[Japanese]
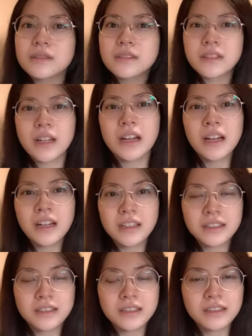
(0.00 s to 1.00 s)
なん
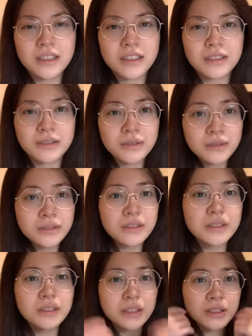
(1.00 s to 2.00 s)
て言
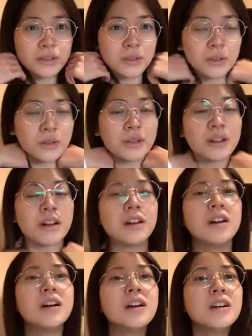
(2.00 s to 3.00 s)
うんでしょうか
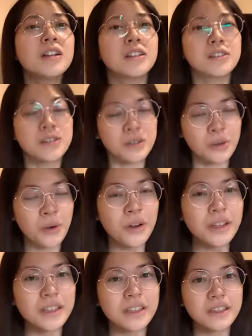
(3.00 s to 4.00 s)
す
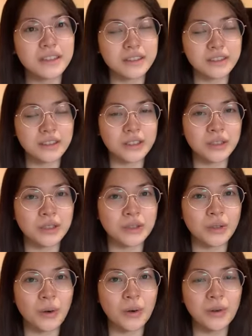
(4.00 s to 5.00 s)
ごい
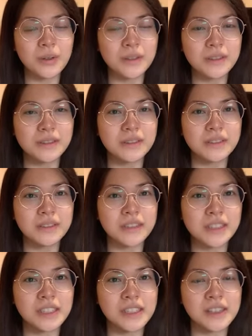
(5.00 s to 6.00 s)
喪
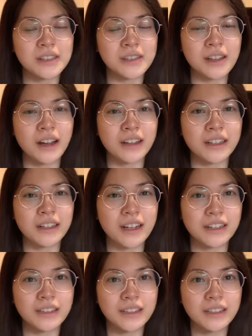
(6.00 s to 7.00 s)
失感
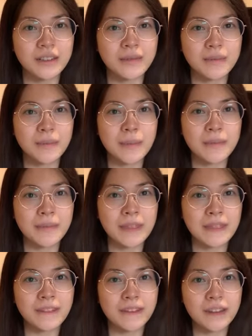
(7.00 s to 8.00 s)
が
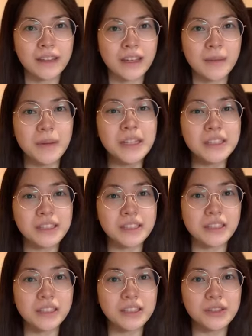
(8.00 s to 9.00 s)
えマジ
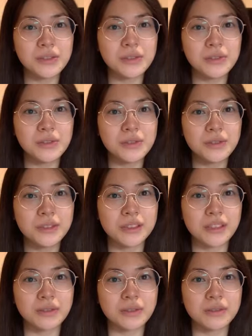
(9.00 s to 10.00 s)
私14位
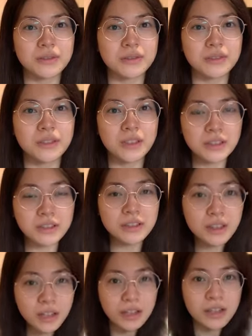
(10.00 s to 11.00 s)
なのやっ
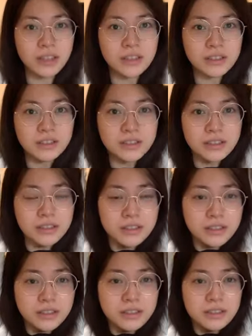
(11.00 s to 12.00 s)
た
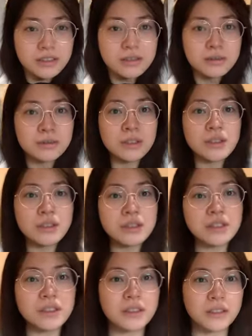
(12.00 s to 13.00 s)
嬉
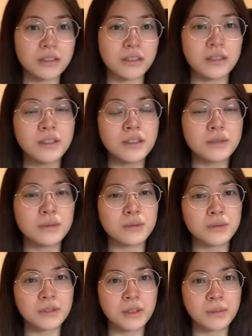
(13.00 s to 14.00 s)
しいありがとう
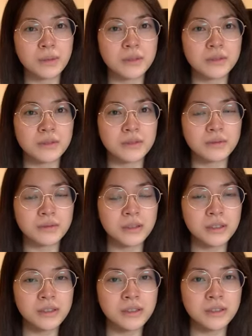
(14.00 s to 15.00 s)
ございます
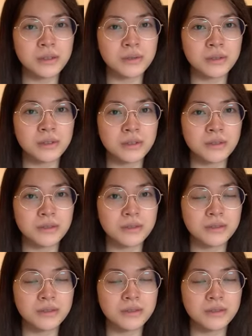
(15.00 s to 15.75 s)
嬉しいでござる